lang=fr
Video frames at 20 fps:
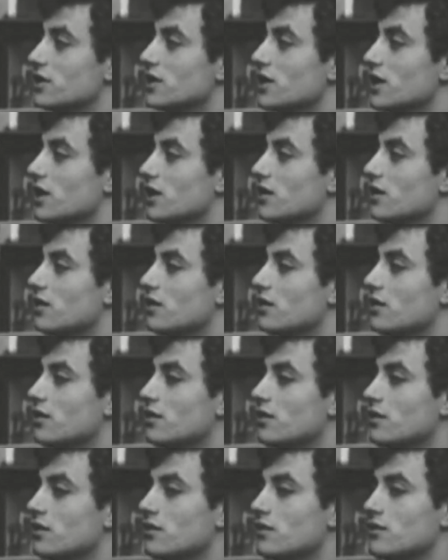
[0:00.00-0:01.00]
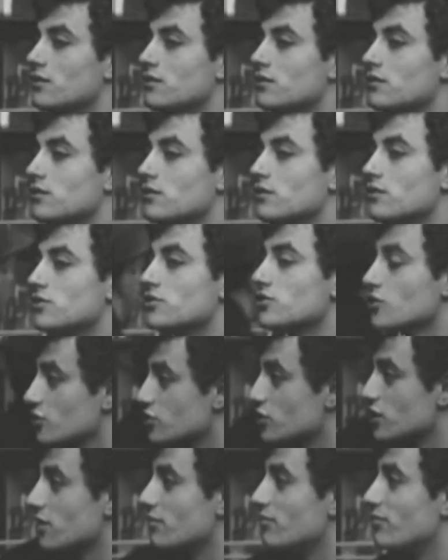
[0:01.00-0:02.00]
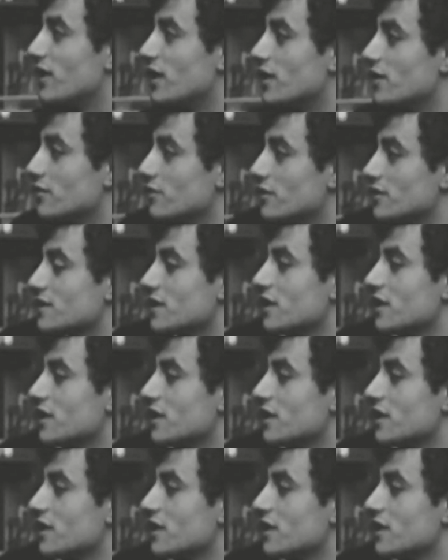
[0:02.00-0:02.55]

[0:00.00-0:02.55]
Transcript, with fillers: Et ceux que vous n'aimez pas Ceux que je n'aime pas,